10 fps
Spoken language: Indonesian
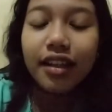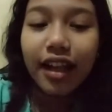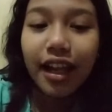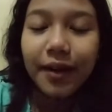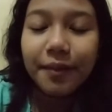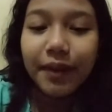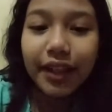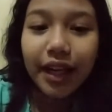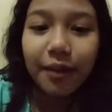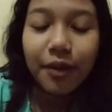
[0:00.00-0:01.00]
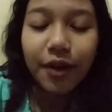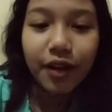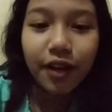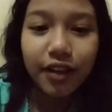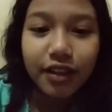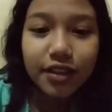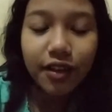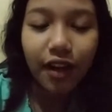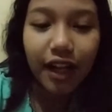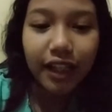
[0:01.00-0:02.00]
dan pernah bohong
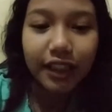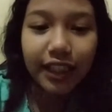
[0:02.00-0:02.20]
soal